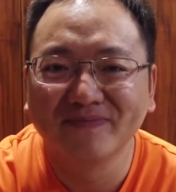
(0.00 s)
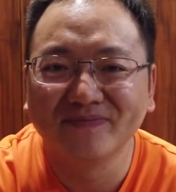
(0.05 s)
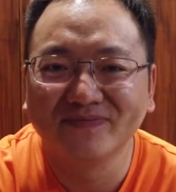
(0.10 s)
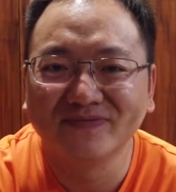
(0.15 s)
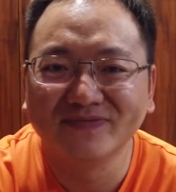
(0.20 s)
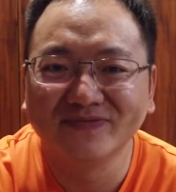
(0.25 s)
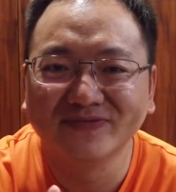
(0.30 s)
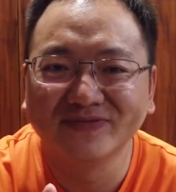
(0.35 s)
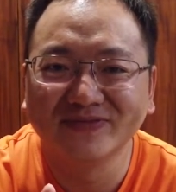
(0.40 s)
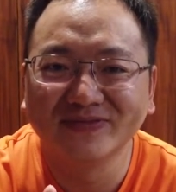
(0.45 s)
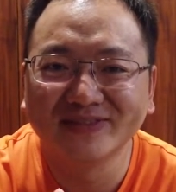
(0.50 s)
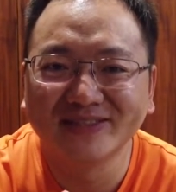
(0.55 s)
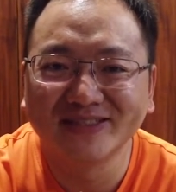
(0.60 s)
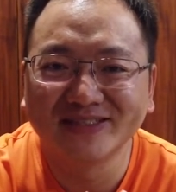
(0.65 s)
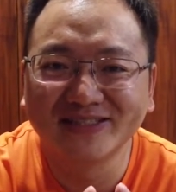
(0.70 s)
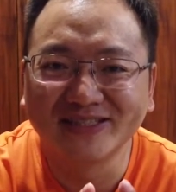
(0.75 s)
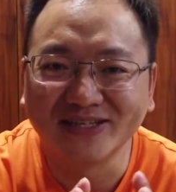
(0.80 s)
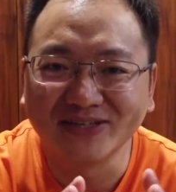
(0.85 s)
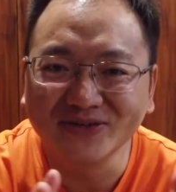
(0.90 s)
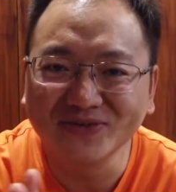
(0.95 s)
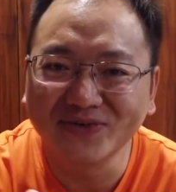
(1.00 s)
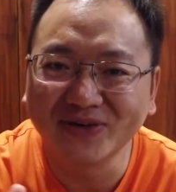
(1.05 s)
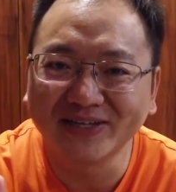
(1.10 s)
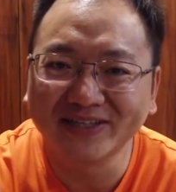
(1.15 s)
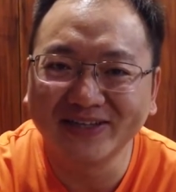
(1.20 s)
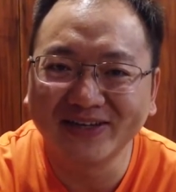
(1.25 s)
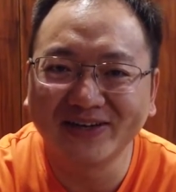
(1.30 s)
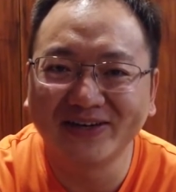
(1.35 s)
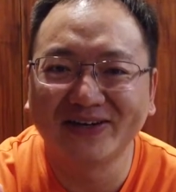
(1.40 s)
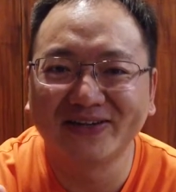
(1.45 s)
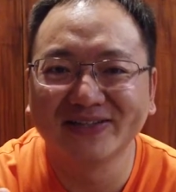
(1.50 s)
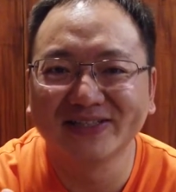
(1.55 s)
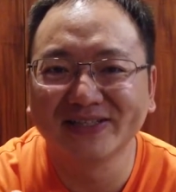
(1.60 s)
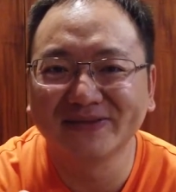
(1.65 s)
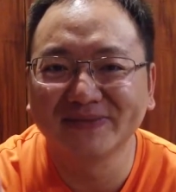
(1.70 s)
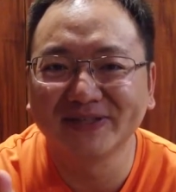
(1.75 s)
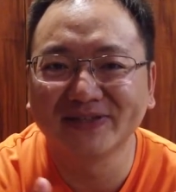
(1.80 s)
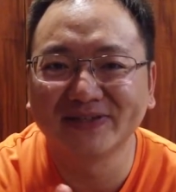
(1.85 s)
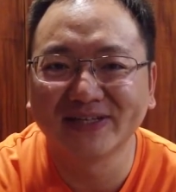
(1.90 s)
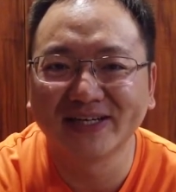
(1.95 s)
嗯，城管倒好
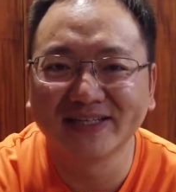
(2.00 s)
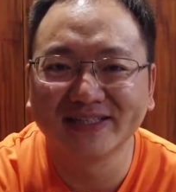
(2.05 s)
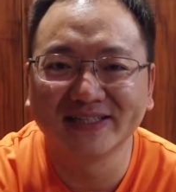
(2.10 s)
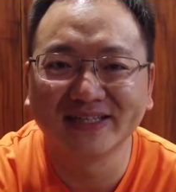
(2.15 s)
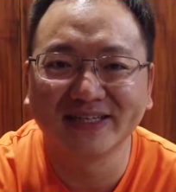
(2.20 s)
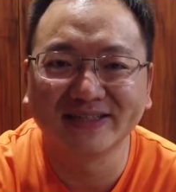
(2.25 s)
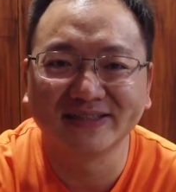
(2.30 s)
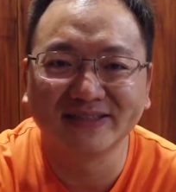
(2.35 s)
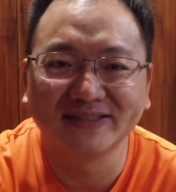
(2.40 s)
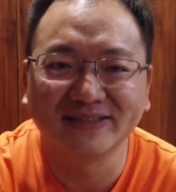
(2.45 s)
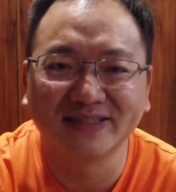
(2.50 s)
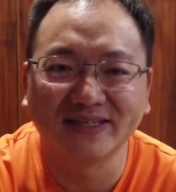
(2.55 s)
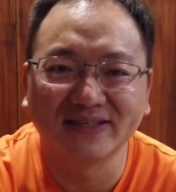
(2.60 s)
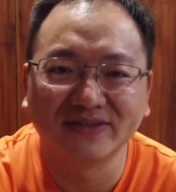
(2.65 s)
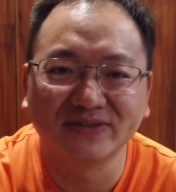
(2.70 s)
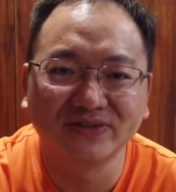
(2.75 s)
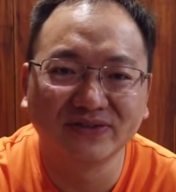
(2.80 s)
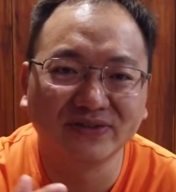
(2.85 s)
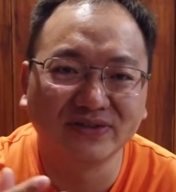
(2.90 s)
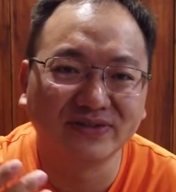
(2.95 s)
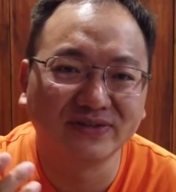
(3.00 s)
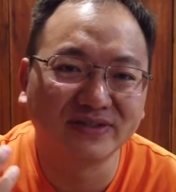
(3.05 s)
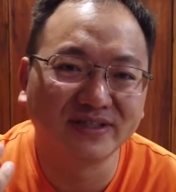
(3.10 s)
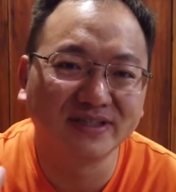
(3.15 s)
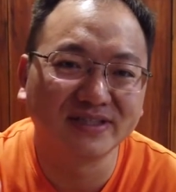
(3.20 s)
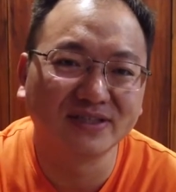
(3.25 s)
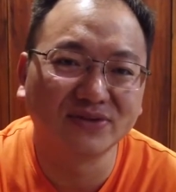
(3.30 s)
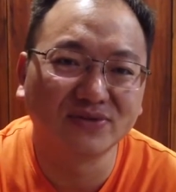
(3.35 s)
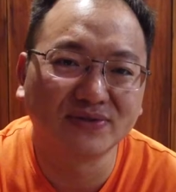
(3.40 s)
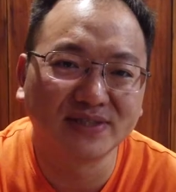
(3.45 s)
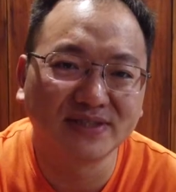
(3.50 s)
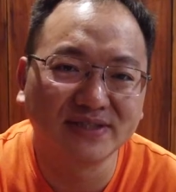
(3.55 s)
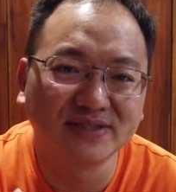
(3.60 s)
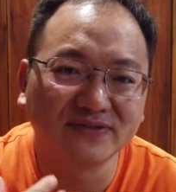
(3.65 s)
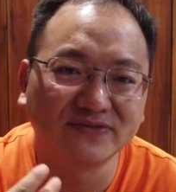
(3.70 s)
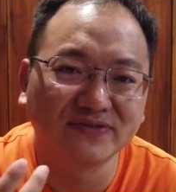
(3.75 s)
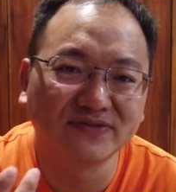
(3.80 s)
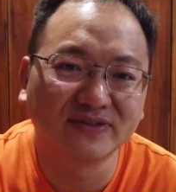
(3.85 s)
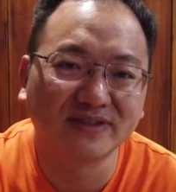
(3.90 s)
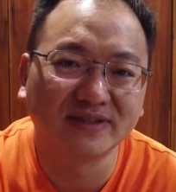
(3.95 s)
像没有看见，然后有那些穿
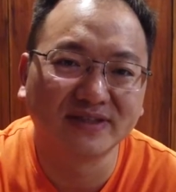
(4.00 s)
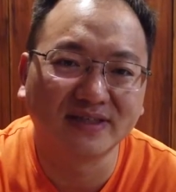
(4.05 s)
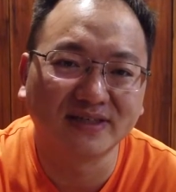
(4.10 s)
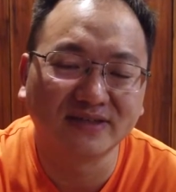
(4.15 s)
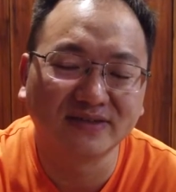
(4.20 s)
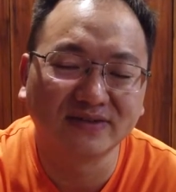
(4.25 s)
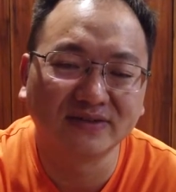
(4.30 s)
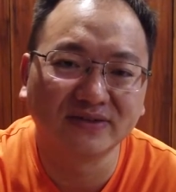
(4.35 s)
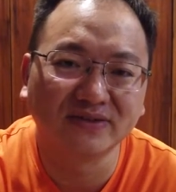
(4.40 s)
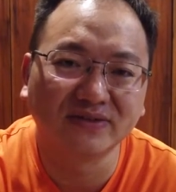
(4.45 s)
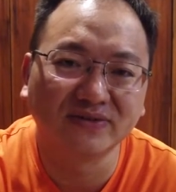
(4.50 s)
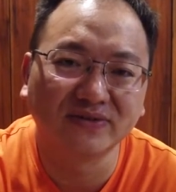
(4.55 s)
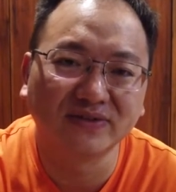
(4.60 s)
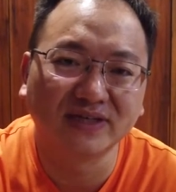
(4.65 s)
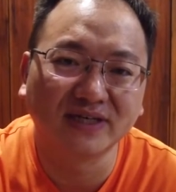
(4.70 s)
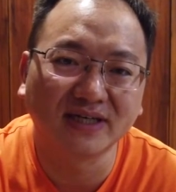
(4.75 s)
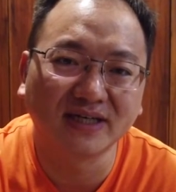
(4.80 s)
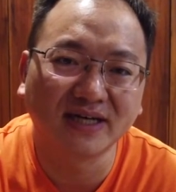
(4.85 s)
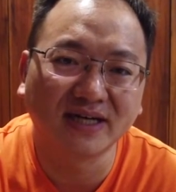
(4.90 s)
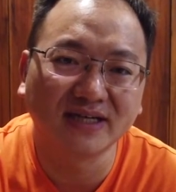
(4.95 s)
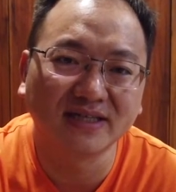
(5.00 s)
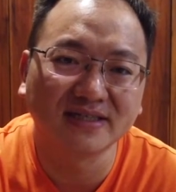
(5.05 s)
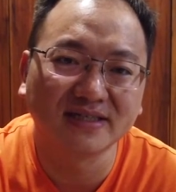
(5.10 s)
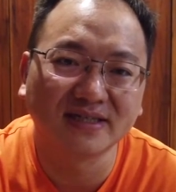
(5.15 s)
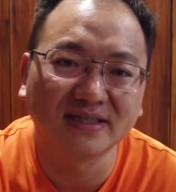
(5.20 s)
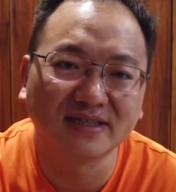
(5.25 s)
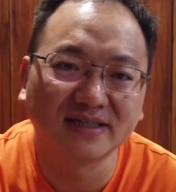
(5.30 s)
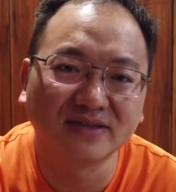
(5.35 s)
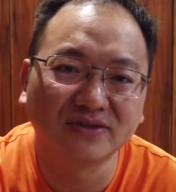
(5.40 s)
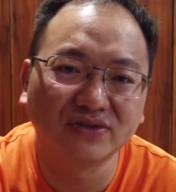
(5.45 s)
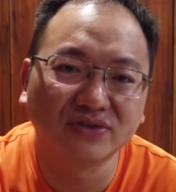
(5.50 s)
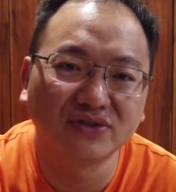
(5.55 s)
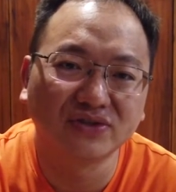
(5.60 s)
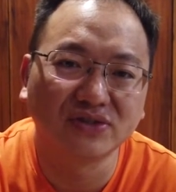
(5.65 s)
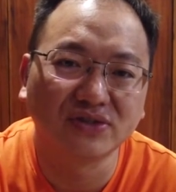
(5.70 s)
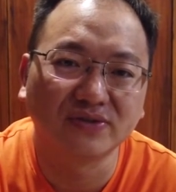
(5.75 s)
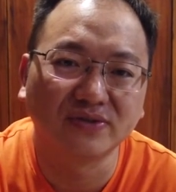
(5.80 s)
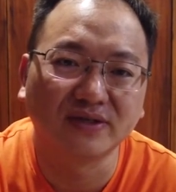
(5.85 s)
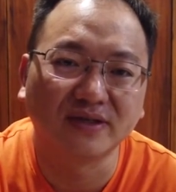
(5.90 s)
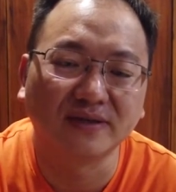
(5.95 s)
制服的，然后有过来看一下，然后就
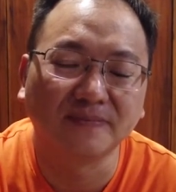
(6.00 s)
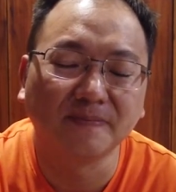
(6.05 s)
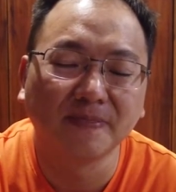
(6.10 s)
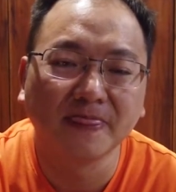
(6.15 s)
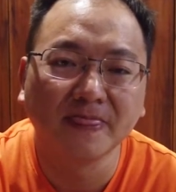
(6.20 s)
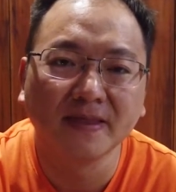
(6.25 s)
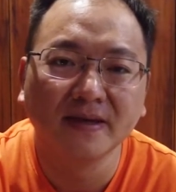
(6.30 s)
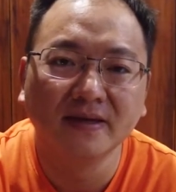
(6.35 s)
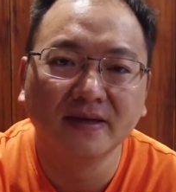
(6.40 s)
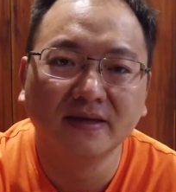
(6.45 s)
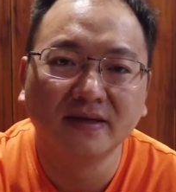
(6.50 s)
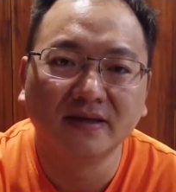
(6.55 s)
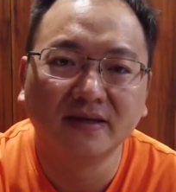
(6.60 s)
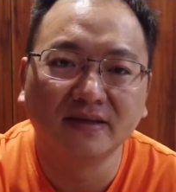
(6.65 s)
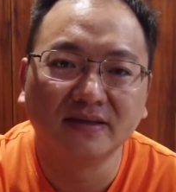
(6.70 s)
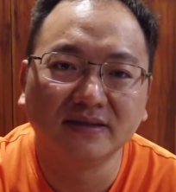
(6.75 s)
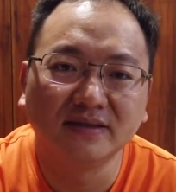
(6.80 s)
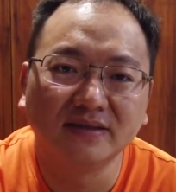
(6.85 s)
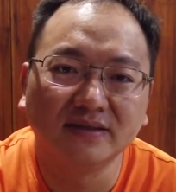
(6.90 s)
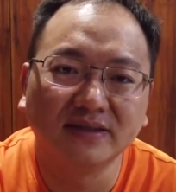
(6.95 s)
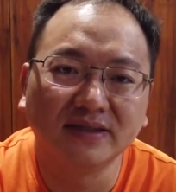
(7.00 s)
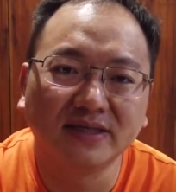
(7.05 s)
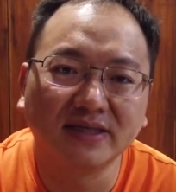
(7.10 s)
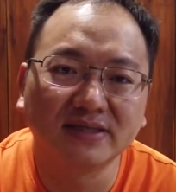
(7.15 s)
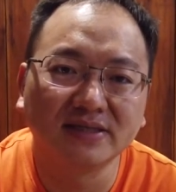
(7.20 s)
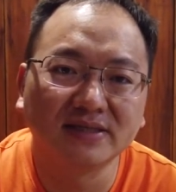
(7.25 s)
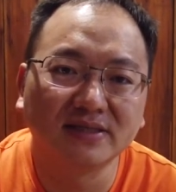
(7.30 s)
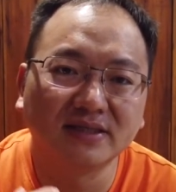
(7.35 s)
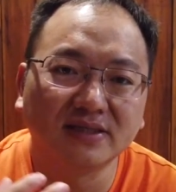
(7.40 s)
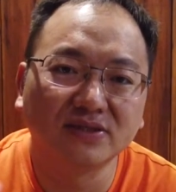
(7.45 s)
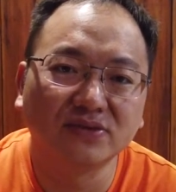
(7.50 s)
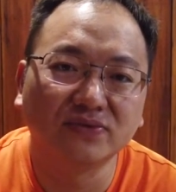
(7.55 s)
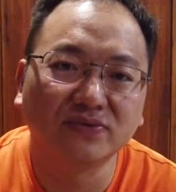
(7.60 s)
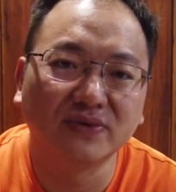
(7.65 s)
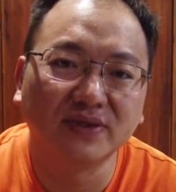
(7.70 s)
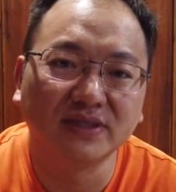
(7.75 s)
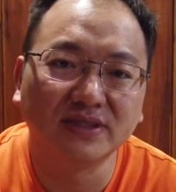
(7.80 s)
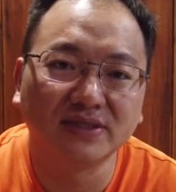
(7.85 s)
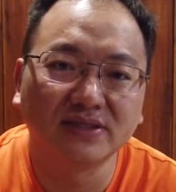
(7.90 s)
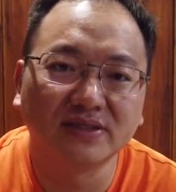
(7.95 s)
走了。嗯，应该是那种
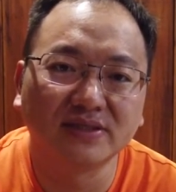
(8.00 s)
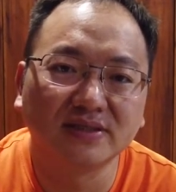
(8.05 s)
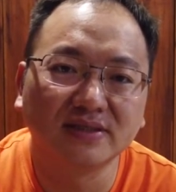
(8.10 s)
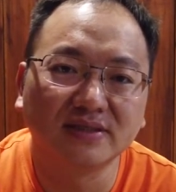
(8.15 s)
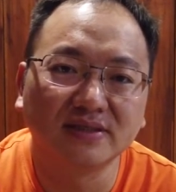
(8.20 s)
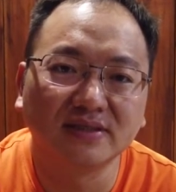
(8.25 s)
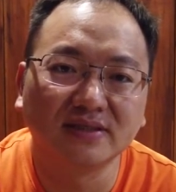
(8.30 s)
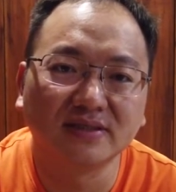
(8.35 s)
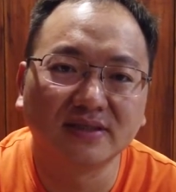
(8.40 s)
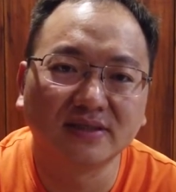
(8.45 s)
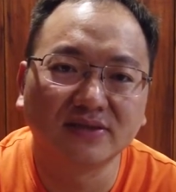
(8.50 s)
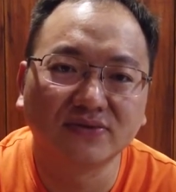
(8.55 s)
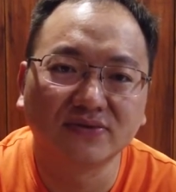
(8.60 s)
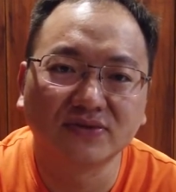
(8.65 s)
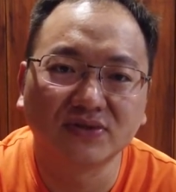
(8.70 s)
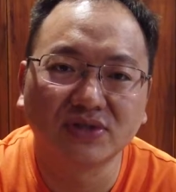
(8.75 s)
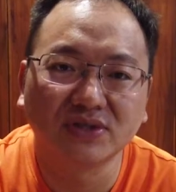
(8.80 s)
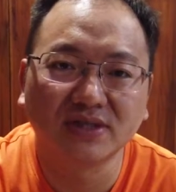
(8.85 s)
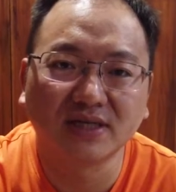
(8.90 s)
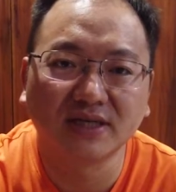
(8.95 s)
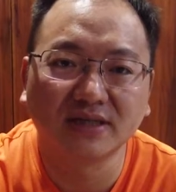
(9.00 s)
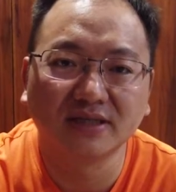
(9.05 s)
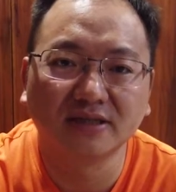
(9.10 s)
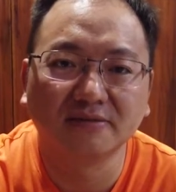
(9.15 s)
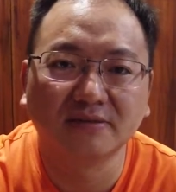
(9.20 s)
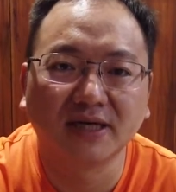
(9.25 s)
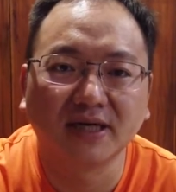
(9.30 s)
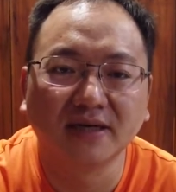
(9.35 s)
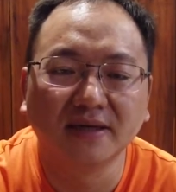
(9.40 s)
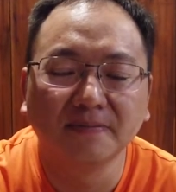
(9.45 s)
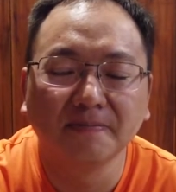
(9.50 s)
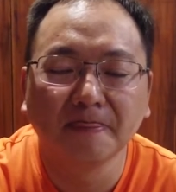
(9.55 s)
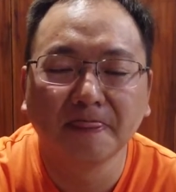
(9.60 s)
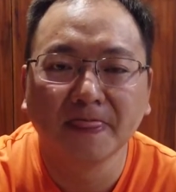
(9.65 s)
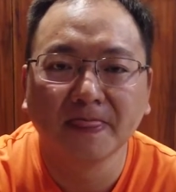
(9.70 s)
维持那种治安的吧。